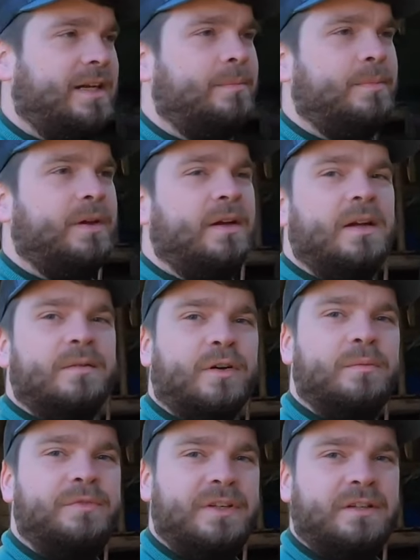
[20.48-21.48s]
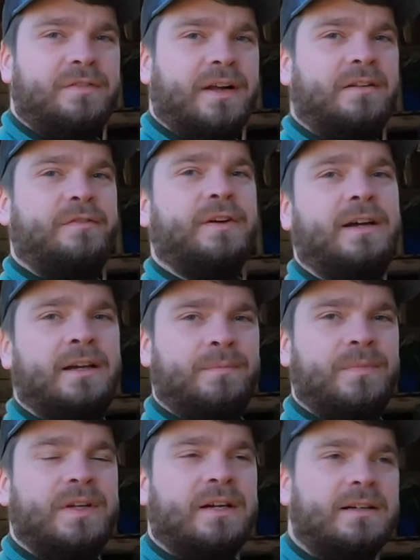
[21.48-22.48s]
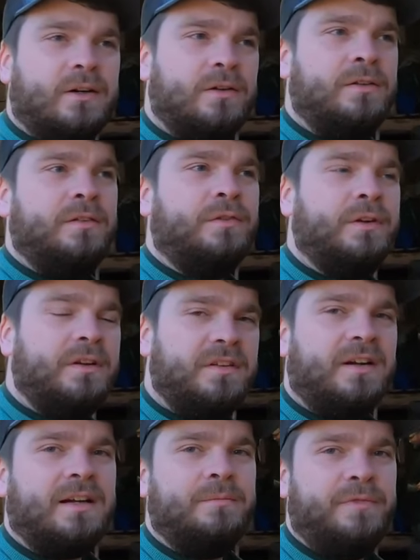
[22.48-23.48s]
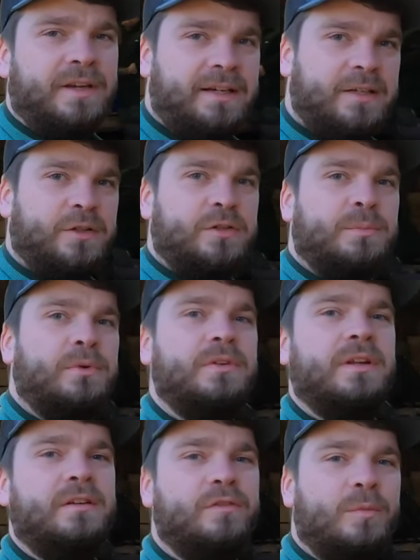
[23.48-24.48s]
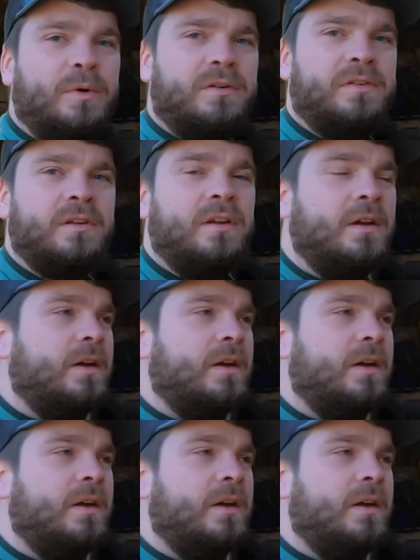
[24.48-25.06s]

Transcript: Camp von Wildwald frei. Den Account von Instagram verlinke ich euch mal unten in der Infobox